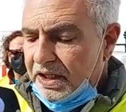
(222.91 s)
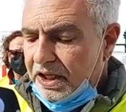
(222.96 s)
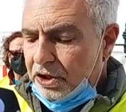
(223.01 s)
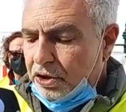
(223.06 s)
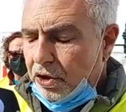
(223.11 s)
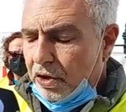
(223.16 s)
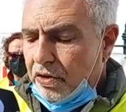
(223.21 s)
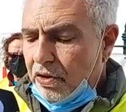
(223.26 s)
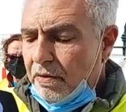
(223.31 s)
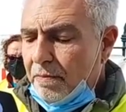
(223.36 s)
¿Y
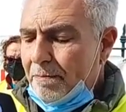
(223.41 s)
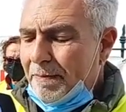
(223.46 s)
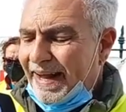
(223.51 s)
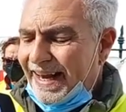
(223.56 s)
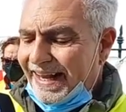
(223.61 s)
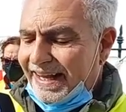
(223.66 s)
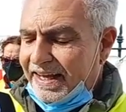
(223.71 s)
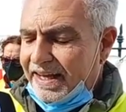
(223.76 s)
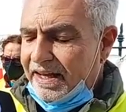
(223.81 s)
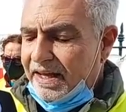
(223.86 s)
todo
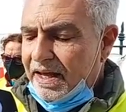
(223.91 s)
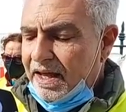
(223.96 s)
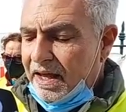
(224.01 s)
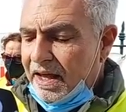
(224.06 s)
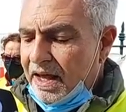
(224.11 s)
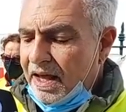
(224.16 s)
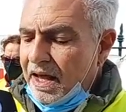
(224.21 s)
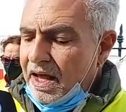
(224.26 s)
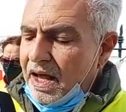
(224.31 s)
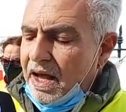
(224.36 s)
para qué?
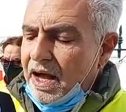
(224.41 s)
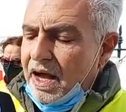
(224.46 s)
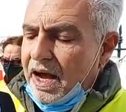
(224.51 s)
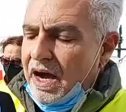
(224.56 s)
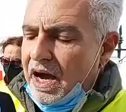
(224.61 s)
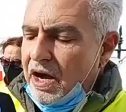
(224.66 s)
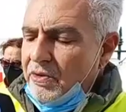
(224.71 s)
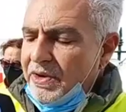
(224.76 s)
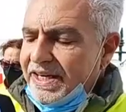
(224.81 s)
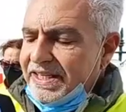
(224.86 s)

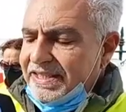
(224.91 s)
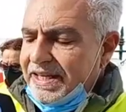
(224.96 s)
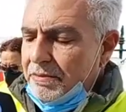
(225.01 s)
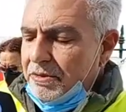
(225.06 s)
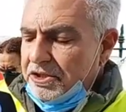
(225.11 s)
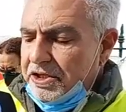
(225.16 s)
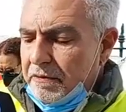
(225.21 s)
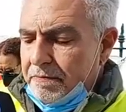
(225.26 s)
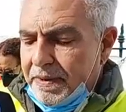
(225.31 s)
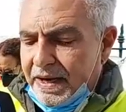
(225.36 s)
Aún
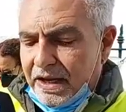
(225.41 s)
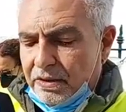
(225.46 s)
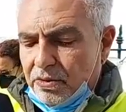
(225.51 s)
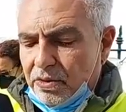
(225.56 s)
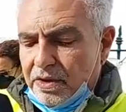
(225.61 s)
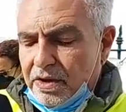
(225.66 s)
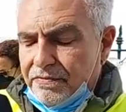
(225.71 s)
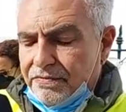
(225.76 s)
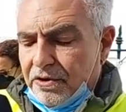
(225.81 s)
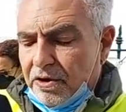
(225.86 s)
estamos
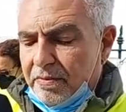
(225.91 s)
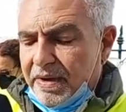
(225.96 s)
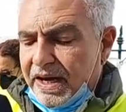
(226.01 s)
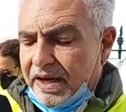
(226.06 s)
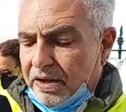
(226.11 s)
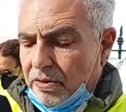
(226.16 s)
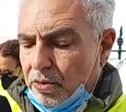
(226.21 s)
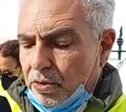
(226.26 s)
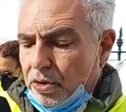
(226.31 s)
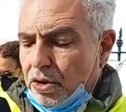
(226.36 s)
esperando un
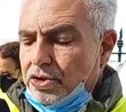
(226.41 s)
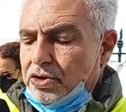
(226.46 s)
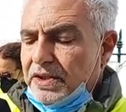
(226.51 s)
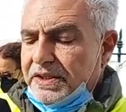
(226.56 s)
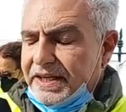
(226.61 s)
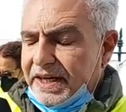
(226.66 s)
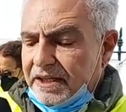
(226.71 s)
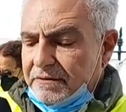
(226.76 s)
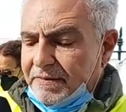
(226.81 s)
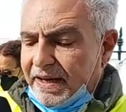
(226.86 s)
informe riguroso
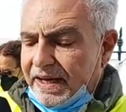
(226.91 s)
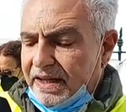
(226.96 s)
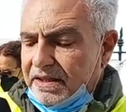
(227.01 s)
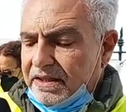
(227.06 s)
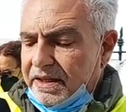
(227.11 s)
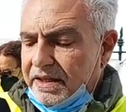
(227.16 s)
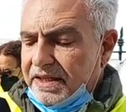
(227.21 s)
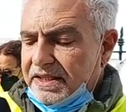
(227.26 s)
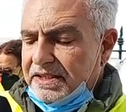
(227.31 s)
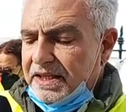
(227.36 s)
y
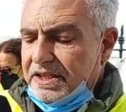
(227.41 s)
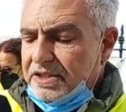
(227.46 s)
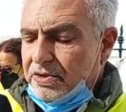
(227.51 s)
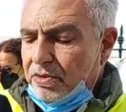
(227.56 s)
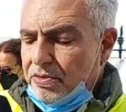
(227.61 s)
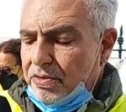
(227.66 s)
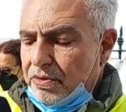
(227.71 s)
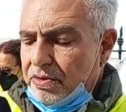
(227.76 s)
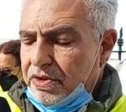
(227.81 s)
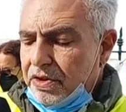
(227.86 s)
transparente de esta
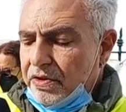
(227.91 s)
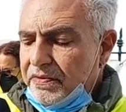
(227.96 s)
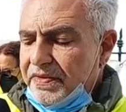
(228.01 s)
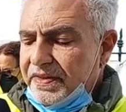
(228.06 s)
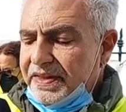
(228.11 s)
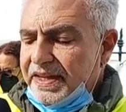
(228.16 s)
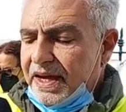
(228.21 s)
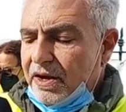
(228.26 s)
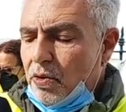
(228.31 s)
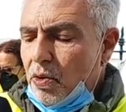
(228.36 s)
institución
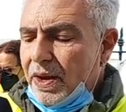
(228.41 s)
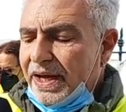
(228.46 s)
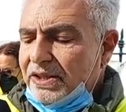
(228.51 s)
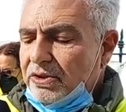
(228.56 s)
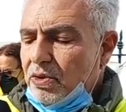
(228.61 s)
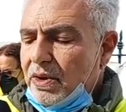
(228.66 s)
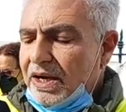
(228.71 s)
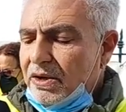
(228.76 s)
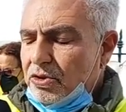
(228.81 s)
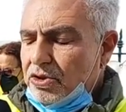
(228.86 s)
de
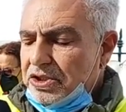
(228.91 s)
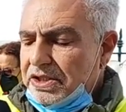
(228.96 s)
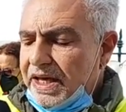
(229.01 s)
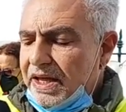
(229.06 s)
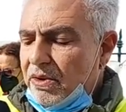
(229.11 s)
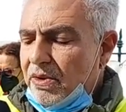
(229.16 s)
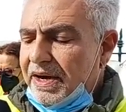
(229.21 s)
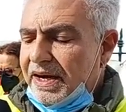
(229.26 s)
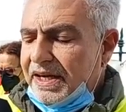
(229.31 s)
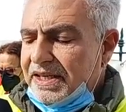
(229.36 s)
cuánto ha
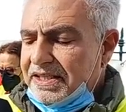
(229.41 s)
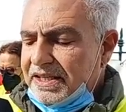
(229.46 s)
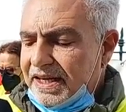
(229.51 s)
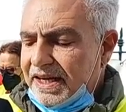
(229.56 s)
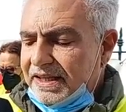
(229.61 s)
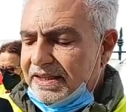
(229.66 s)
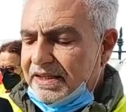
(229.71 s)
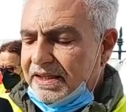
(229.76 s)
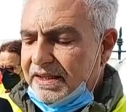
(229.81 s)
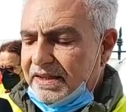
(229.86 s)
costado el
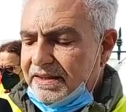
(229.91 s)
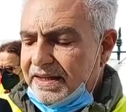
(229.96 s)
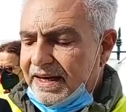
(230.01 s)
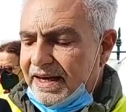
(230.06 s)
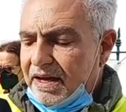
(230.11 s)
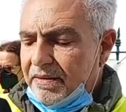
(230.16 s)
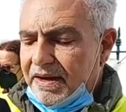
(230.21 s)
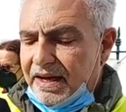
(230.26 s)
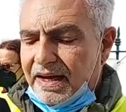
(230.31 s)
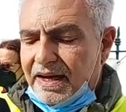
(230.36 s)
rescate
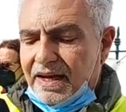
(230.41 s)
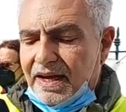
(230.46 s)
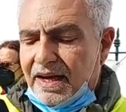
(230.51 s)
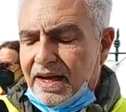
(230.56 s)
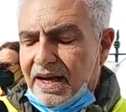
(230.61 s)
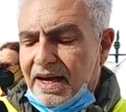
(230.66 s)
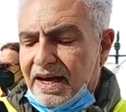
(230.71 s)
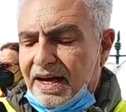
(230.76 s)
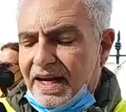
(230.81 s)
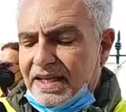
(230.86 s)
de la
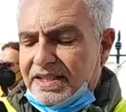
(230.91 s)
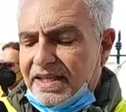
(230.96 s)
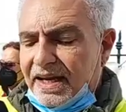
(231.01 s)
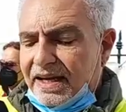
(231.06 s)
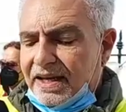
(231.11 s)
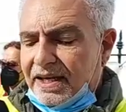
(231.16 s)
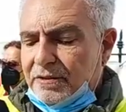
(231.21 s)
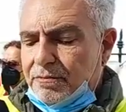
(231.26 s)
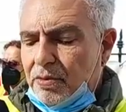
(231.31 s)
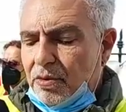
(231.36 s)
banca a las
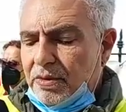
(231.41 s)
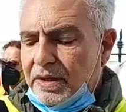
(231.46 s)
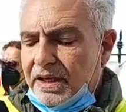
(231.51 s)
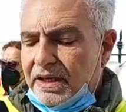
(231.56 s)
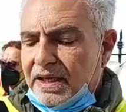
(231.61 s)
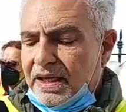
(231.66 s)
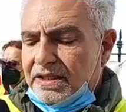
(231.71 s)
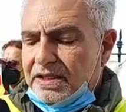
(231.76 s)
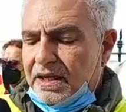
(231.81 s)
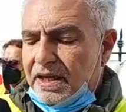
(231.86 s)
arcas
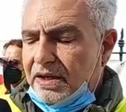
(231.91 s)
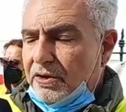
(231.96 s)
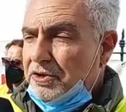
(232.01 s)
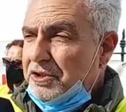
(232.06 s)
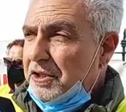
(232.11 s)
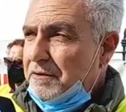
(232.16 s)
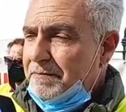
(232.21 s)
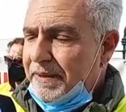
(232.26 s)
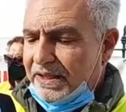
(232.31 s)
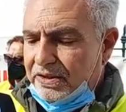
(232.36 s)
públicas a
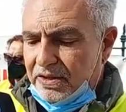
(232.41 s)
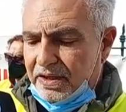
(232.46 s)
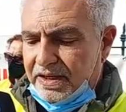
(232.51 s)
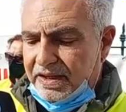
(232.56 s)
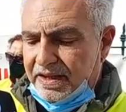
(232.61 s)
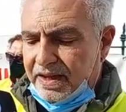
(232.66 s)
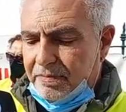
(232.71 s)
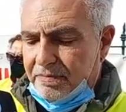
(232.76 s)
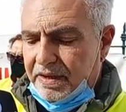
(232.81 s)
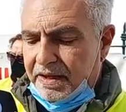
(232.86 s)
los
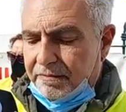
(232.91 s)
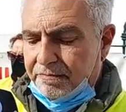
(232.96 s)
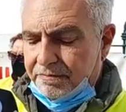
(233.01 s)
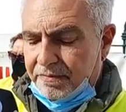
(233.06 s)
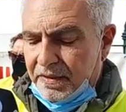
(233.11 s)
españoles de a pie.